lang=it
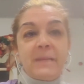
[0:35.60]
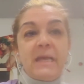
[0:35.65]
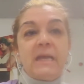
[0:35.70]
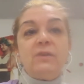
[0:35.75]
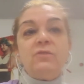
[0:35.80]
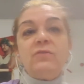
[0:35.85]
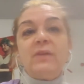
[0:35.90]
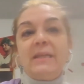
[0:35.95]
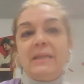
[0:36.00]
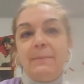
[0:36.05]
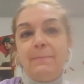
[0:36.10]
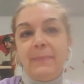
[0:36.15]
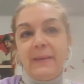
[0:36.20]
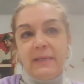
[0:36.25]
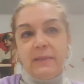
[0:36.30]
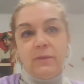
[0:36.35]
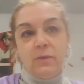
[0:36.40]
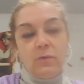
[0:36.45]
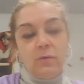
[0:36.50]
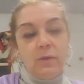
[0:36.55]
Che cosa di
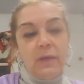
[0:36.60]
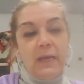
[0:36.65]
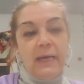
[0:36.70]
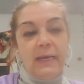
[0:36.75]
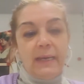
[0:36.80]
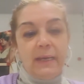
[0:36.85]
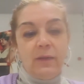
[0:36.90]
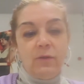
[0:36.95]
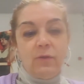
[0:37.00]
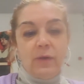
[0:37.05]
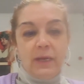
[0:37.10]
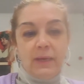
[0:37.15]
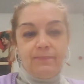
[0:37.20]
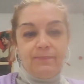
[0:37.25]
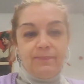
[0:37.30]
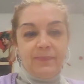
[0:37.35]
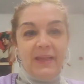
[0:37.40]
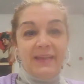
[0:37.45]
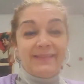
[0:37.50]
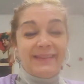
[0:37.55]
particolare? Allora,
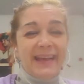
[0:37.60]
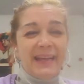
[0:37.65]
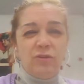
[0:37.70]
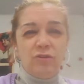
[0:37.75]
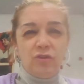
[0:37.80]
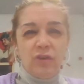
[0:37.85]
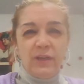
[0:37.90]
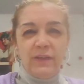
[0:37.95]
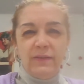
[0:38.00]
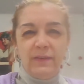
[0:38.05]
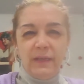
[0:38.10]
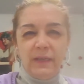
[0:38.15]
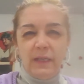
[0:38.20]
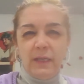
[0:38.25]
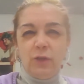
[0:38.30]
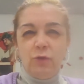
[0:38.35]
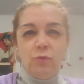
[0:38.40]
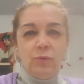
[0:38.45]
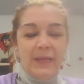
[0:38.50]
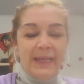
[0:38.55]
Ascanio
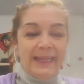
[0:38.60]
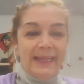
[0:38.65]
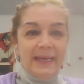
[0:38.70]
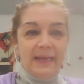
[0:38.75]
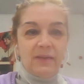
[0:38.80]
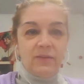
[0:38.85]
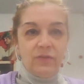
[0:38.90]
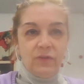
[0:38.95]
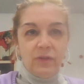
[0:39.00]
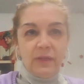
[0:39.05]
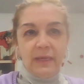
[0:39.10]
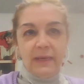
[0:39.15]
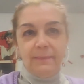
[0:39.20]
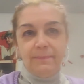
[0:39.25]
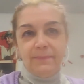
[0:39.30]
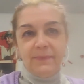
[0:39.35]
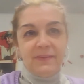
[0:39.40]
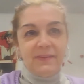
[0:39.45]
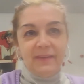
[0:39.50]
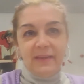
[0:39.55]
Celestini in una
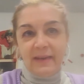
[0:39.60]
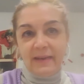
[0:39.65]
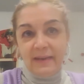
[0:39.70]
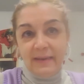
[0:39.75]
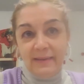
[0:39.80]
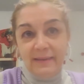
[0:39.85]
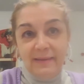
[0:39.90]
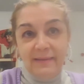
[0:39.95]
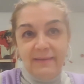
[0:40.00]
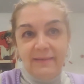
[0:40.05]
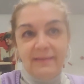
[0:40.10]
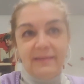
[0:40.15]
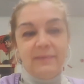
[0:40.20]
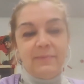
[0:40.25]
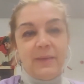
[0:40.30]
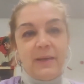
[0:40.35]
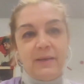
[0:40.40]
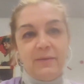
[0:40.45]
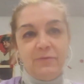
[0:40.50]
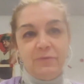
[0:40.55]
narrazione
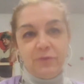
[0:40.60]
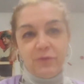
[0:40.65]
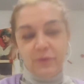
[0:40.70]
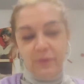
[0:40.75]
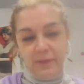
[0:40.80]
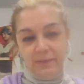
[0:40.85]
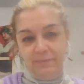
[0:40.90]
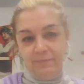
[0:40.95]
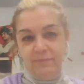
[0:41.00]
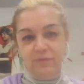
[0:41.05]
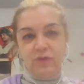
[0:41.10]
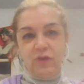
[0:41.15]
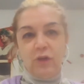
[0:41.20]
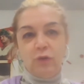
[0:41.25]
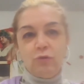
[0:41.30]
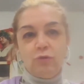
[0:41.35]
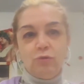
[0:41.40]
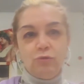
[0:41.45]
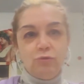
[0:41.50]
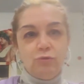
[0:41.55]
serratissima, forse
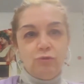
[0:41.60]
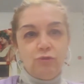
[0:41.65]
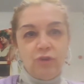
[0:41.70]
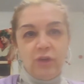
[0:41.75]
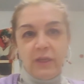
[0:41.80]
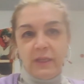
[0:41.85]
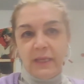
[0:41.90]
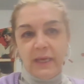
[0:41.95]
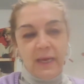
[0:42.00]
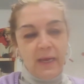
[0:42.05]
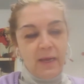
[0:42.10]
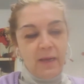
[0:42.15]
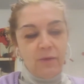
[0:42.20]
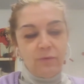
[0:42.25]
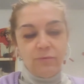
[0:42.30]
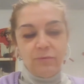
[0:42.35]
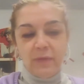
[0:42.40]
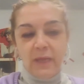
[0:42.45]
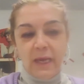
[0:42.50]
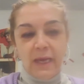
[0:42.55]
già lo conoscete, ha
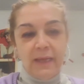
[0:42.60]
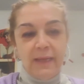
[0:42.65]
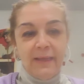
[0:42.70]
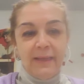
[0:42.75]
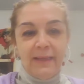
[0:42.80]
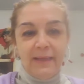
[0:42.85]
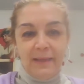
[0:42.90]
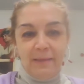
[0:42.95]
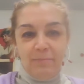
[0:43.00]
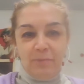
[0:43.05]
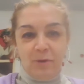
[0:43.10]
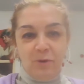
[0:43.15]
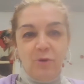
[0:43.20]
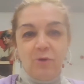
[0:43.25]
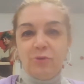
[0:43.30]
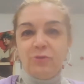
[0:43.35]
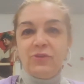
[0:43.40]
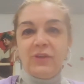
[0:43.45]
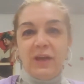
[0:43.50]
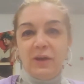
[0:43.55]
una
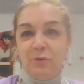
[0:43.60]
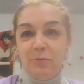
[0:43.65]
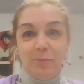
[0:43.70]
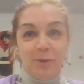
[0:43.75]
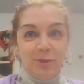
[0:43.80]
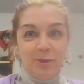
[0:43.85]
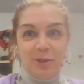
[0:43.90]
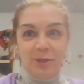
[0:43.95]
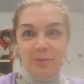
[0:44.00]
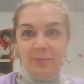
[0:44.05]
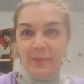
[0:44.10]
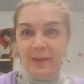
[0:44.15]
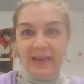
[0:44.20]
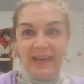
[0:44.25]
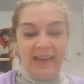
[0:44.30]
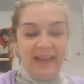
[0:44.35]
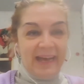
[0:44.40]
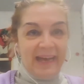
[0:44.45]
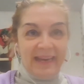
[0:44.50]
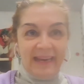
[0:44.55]
prosa e un modo di
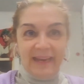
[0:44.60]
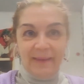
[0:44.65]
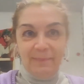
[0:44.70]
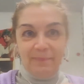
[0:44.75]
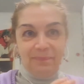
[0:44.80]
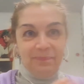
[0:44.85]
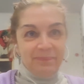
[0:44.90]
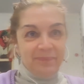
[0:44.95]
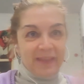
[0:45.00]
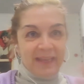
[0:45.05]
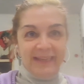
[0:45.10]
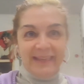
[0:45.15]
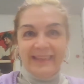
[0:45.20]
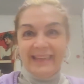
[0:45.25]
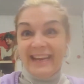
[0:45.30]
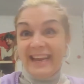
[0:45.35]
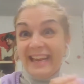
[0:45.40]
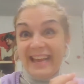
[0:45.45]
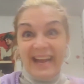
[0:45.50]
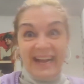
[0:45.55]
parlare
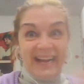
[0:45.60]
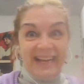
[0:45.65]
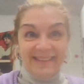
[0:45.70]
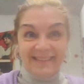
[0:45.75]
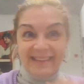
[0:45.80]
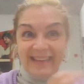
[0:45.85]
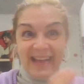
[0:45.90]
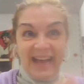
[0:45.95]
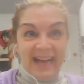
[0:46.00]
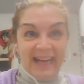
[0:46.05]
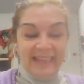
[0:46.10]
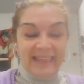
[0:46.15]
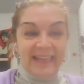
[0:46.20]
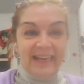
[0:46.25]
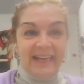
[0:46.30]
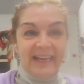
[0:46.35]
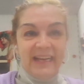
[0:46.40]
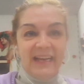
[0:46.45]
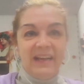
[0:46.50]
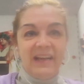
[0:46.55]
direi a
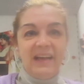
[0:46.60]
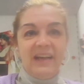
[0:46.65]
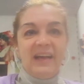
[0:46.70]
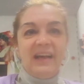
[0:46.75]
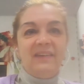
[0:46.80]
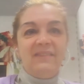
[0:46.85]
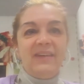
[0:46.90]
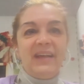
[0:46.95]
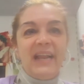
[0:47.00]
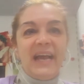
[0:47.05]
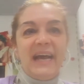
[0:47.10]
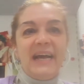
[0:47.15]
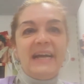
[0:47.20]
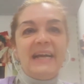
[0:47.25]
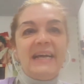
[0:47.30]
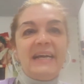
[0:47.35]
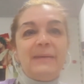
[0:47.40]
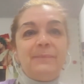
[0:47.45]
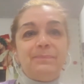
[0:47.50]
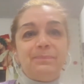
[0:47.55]
cascata a, a
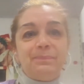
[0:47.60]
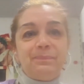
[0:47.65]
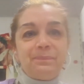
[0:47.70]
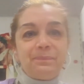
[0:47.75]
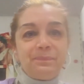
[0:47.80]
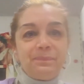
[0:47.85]
valanga,